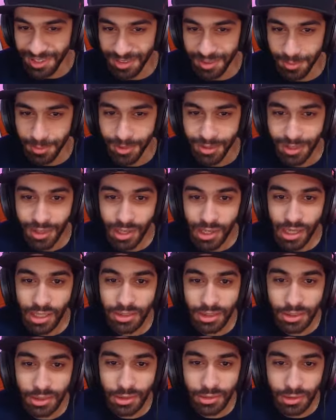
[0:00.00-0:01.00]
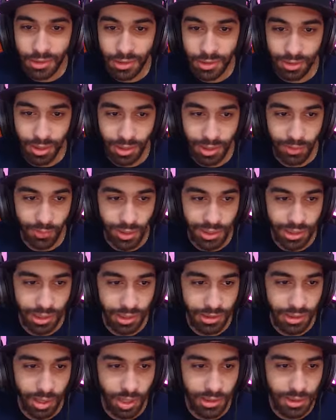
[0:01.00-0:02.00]
يابا ايه ده إيه ده إيه ده راح في حد
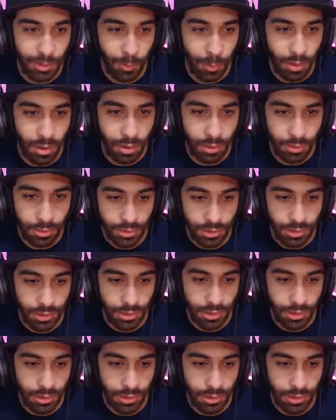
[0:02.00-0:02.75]
قعد قتب ورا اهو استنى